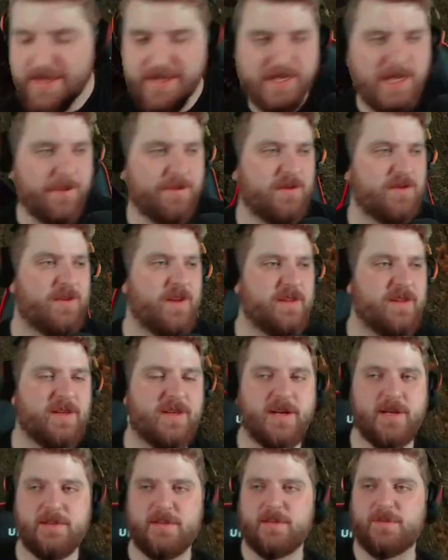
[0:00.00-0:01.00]
gab es die
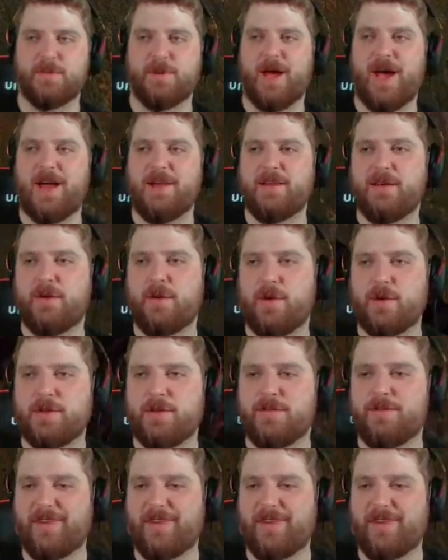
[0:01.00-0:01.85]
Fertigkeit, dass man alle Orte